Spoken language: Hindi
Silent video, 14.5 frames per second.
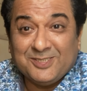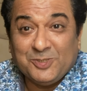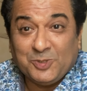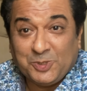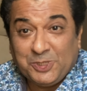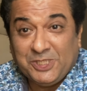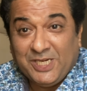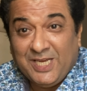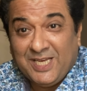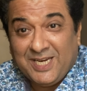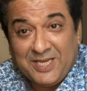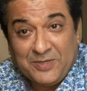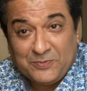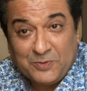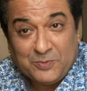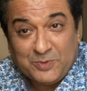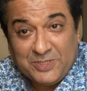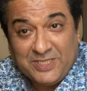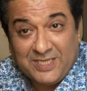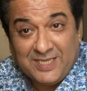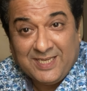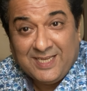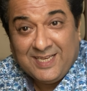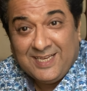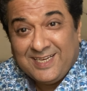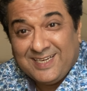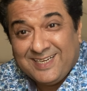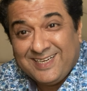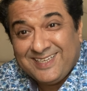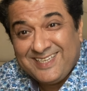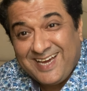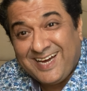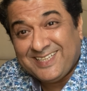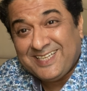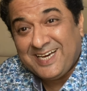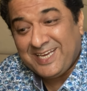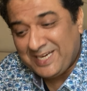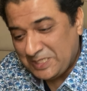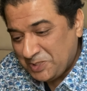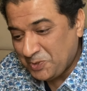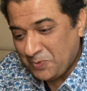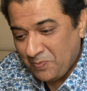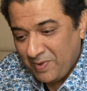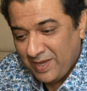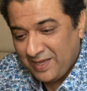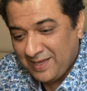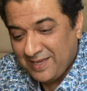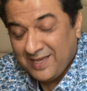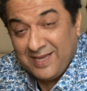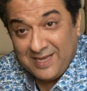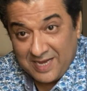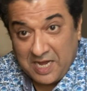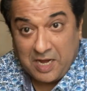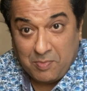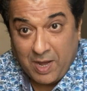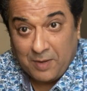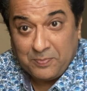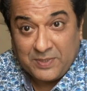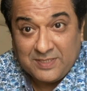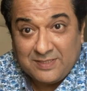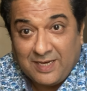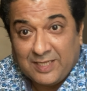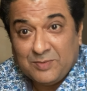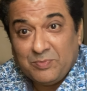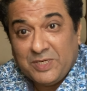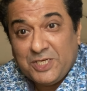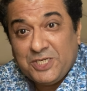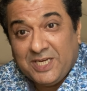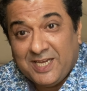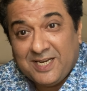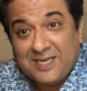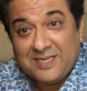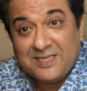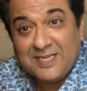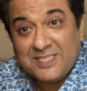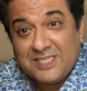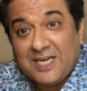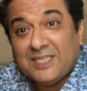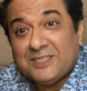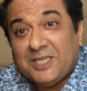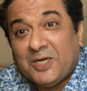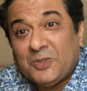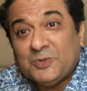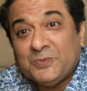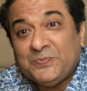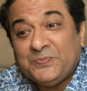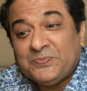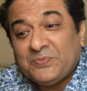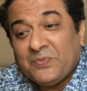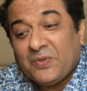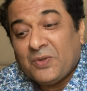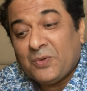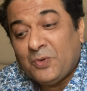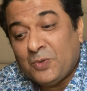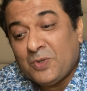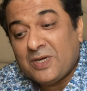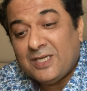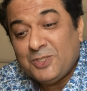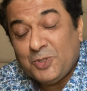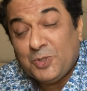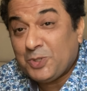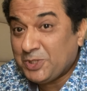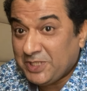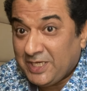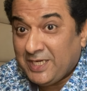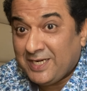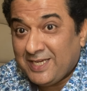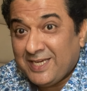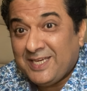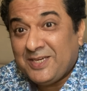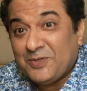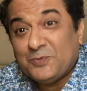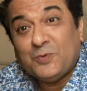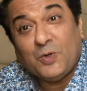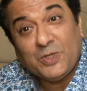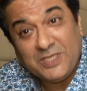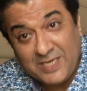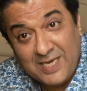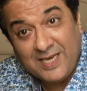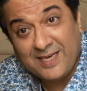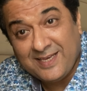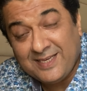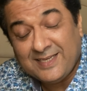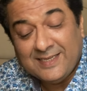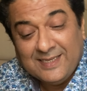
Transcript: जो शेर है वो मुझे याद आया जो मैं अब आपके साथ में शेयर करना चाहता हूँ उनका जो शेर है वो ये है